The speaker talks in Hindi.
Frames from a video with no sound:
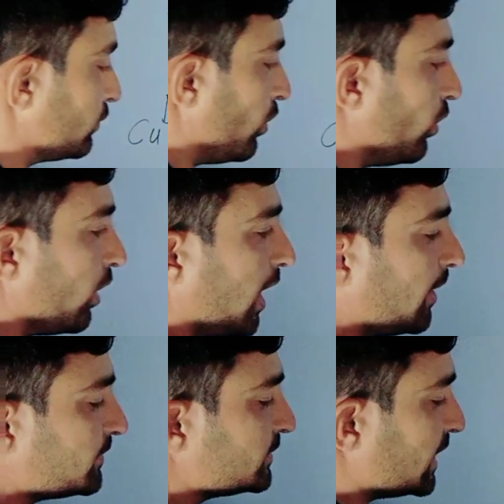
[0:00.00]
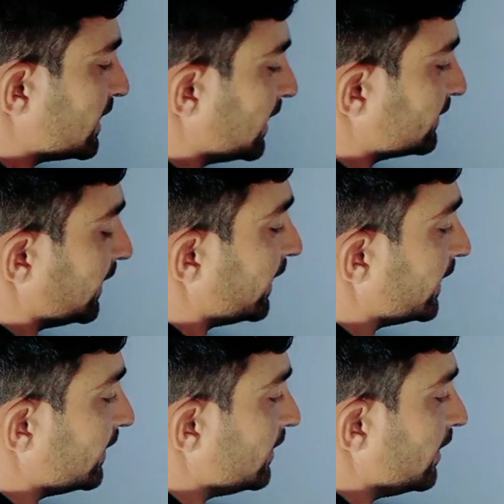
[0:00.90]
तो अब चेक करते
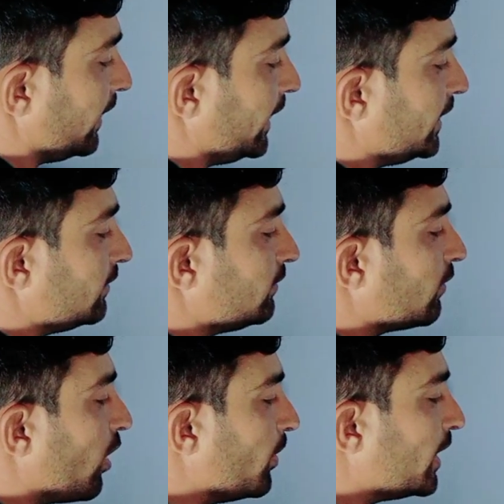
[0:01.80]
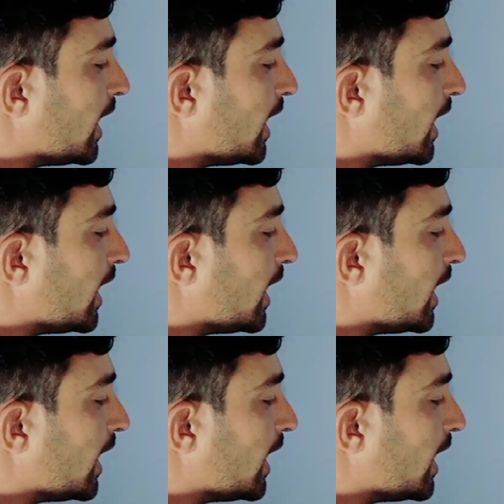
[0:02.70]
हैं इन कॉमन